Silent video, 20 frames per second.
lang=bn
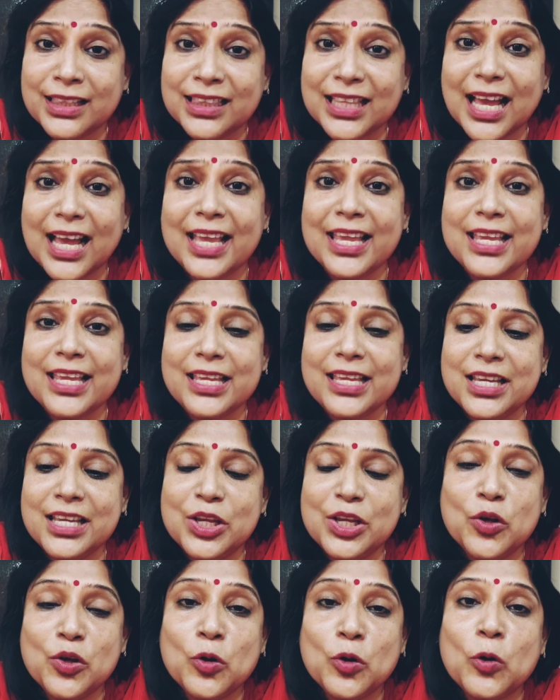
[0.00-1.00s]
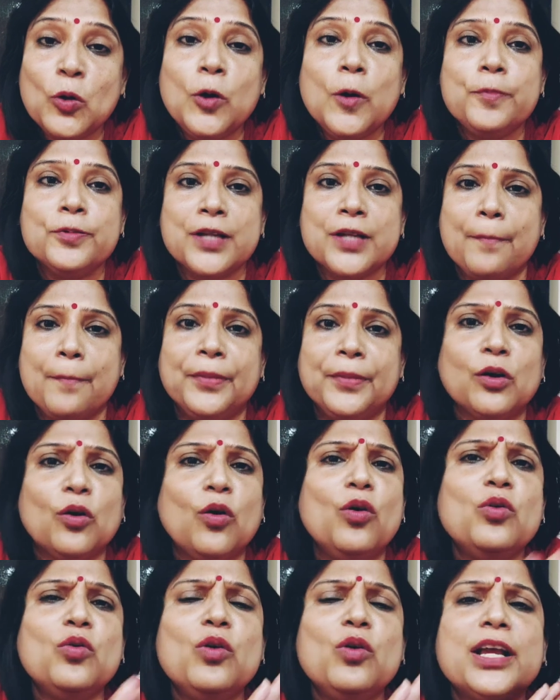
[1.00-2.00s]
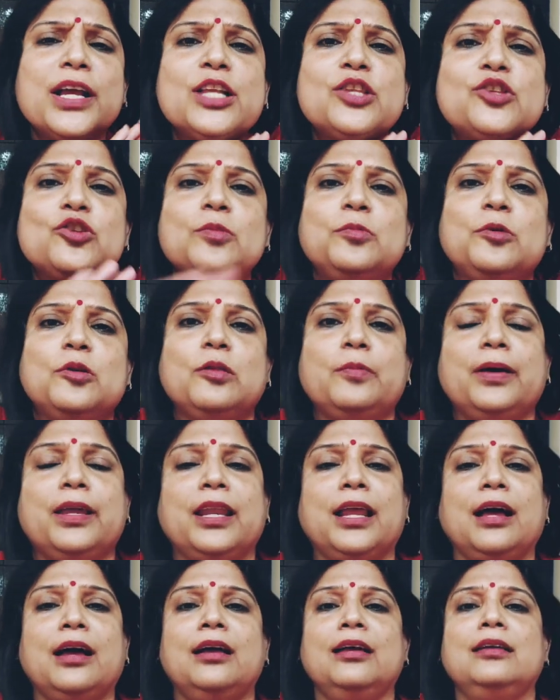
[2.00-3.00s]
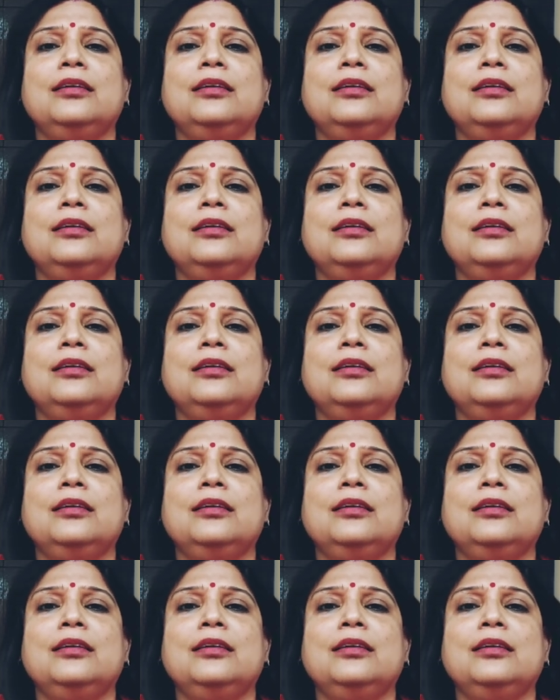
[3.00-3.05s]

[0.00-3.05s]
তাই খুব সাবধান কোনো কিছু বলবে না